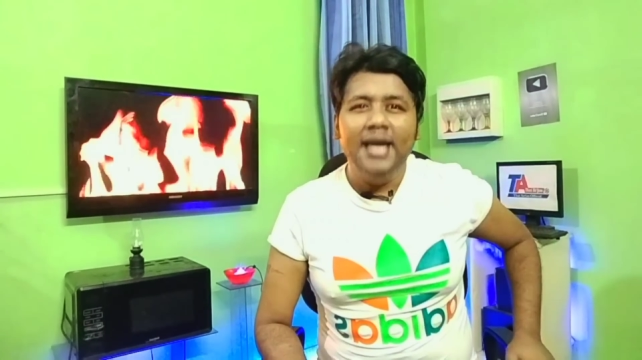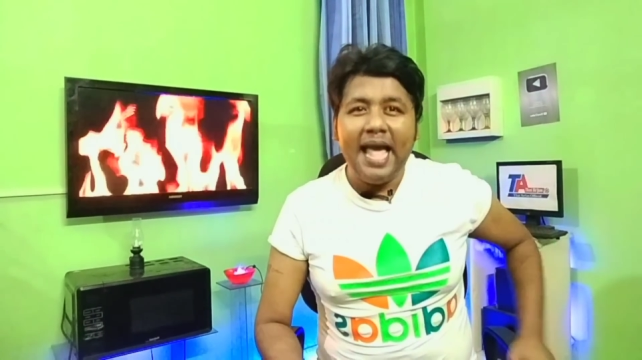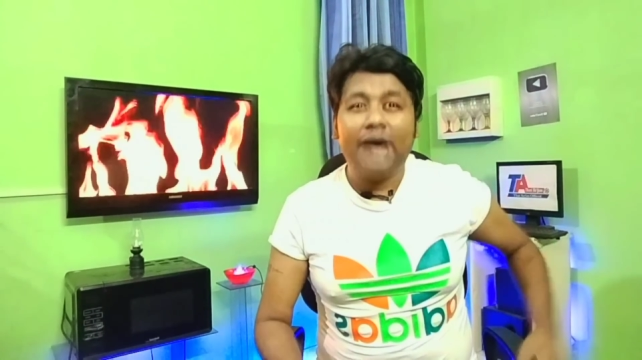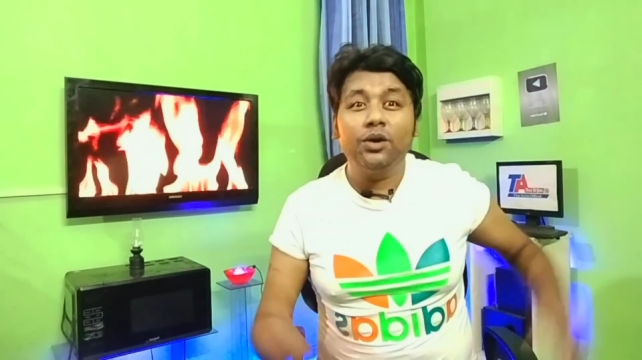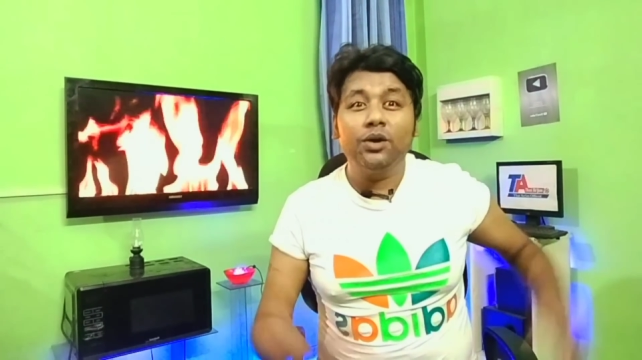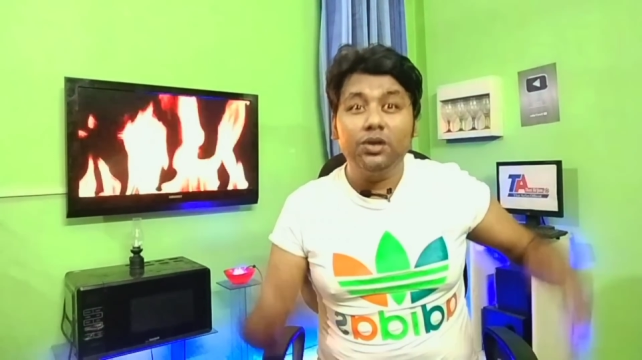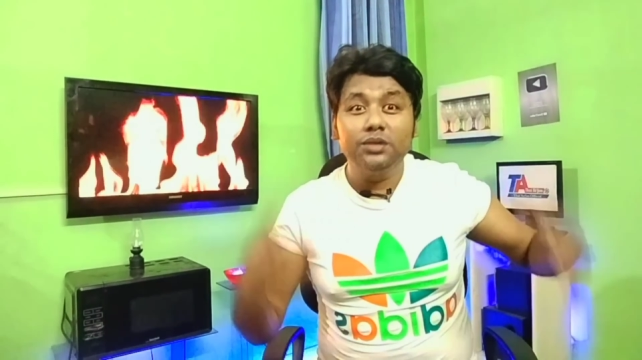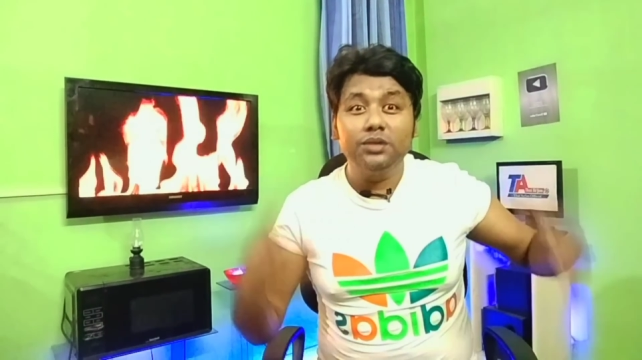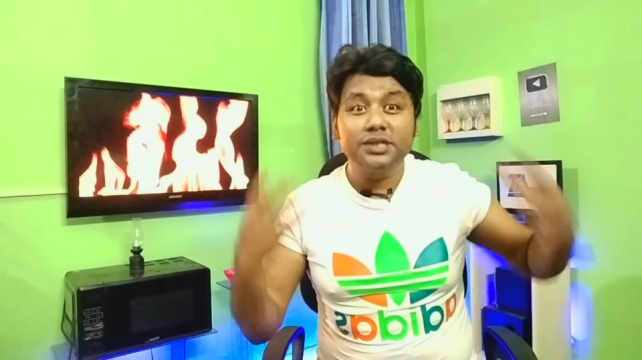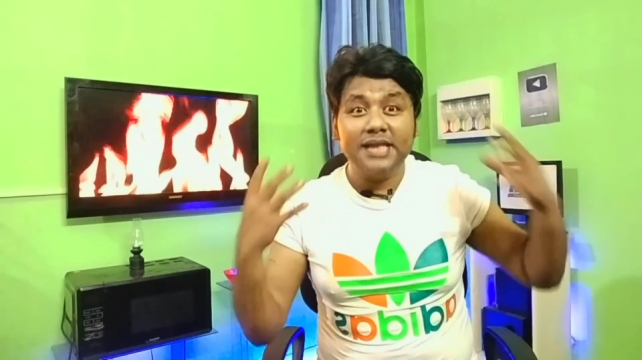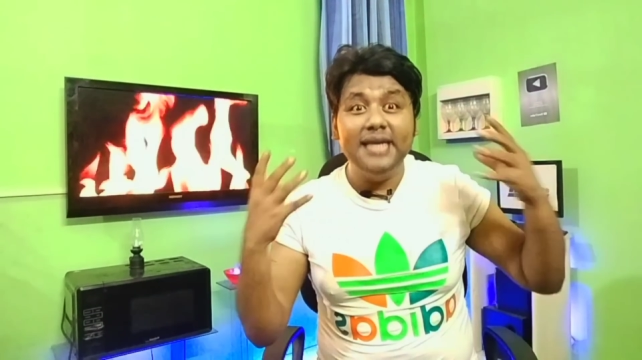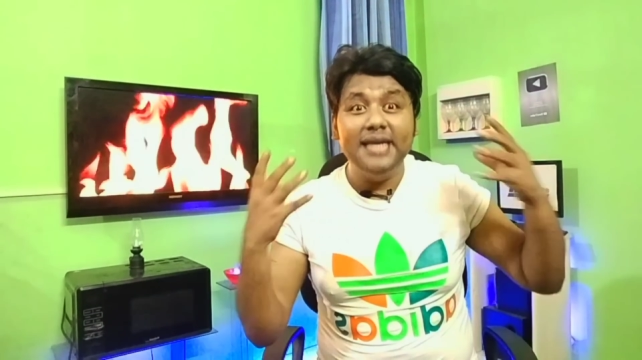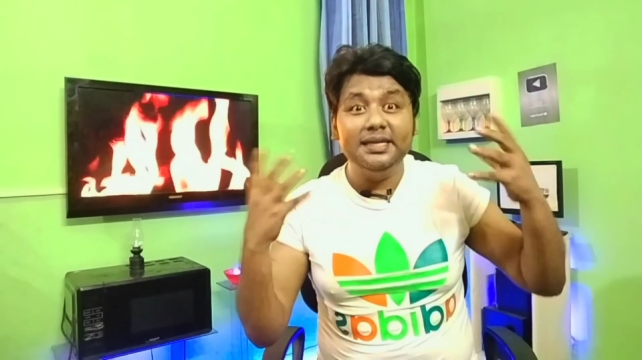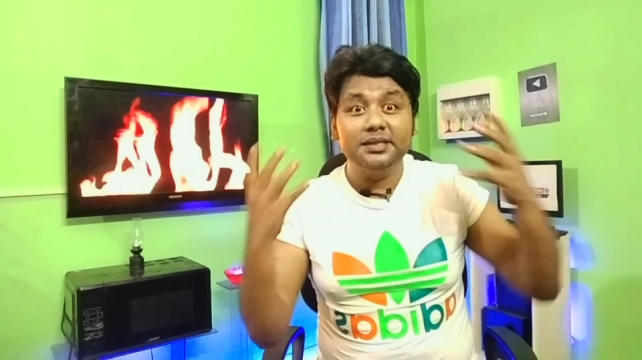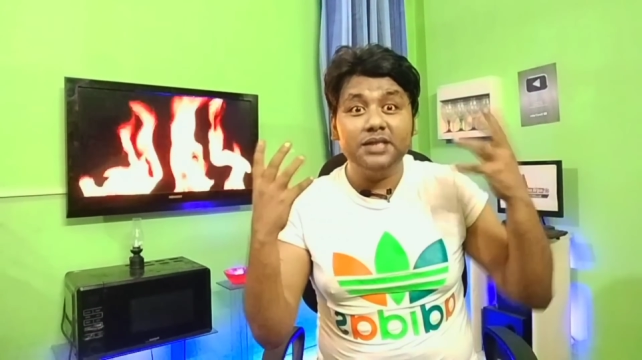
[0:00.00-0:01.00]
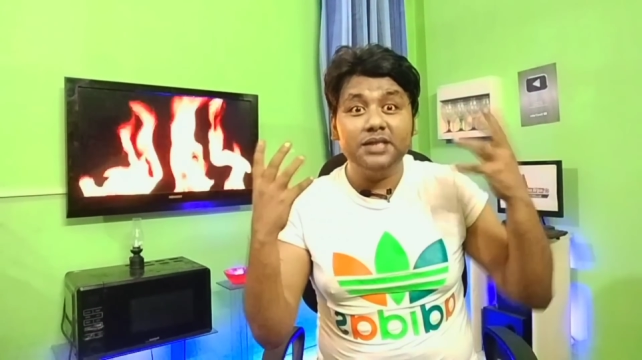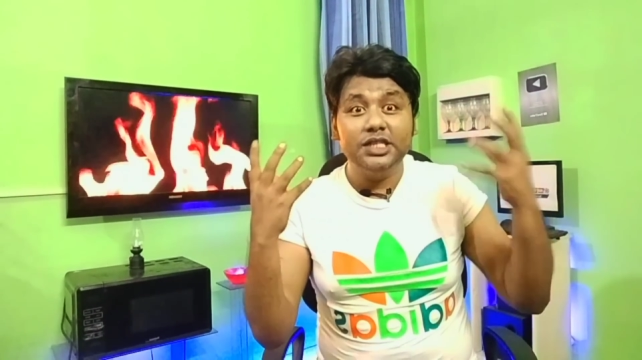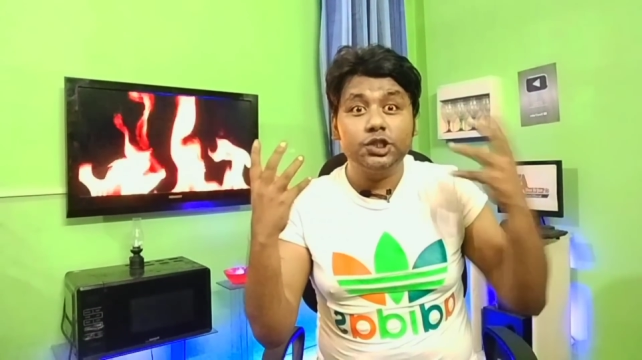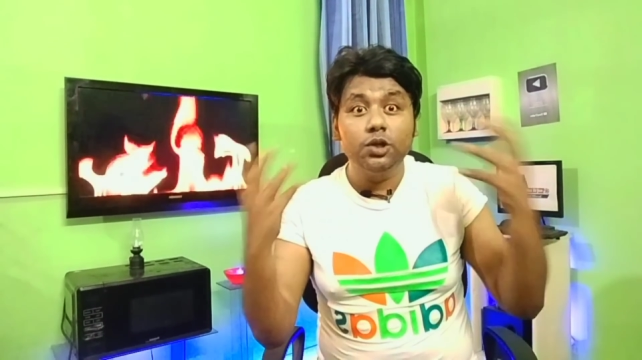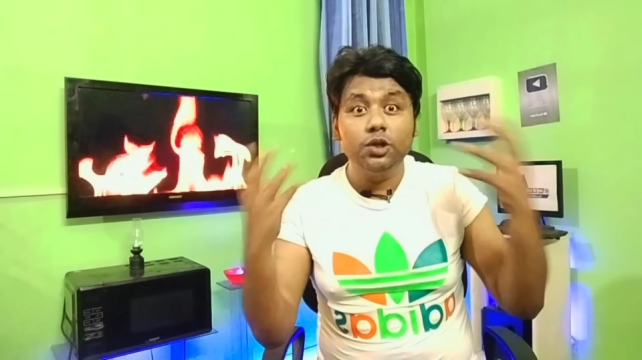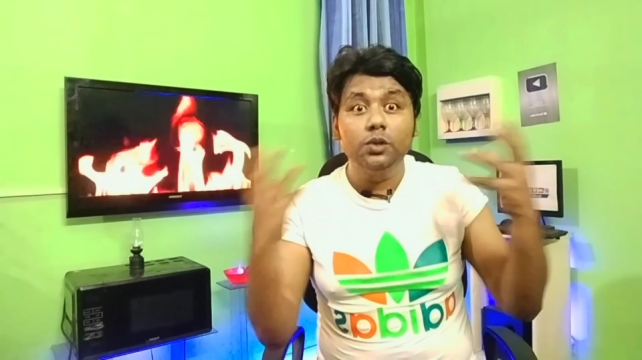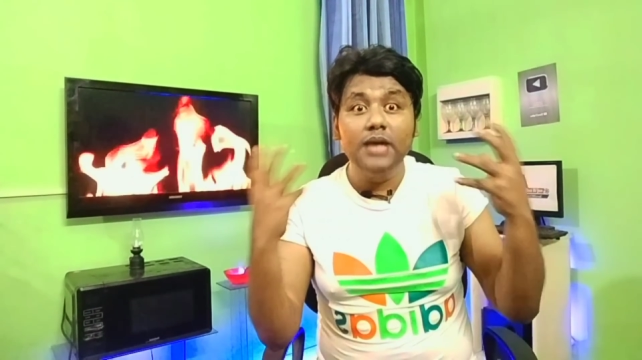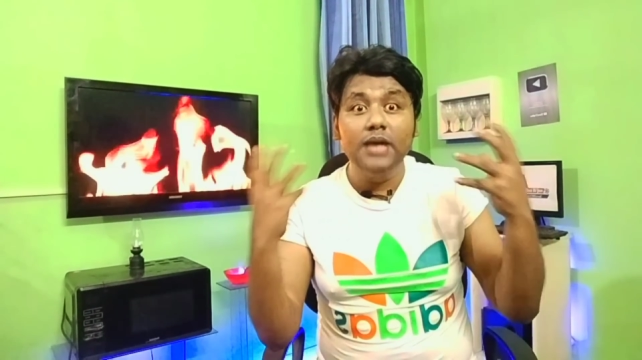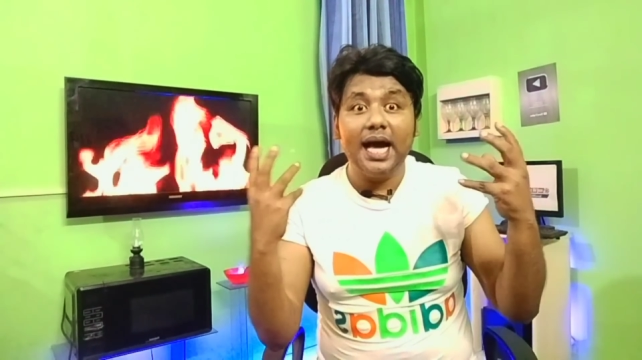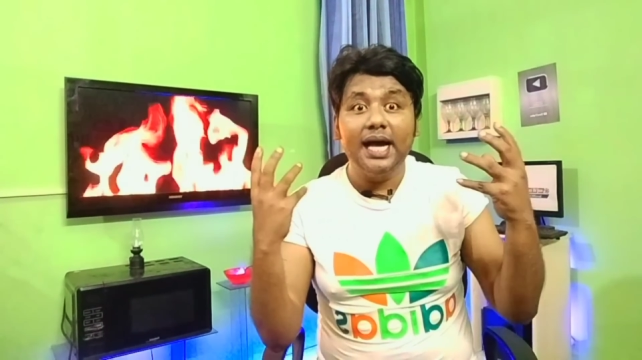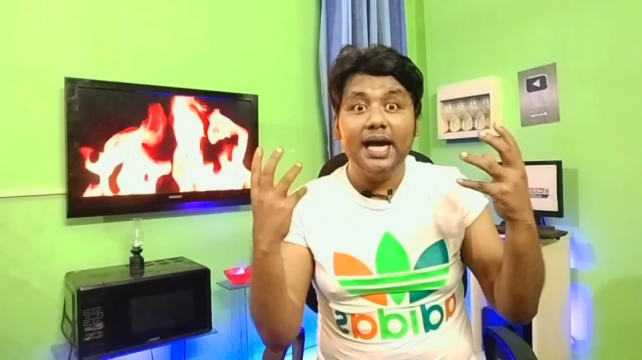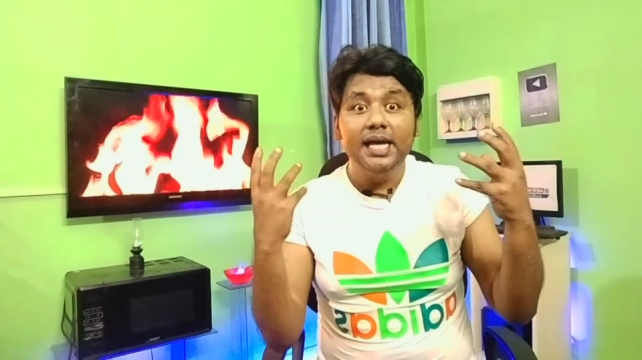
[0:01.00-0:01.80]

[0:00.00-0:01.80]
এখনও সেই দৃশ্যগুলা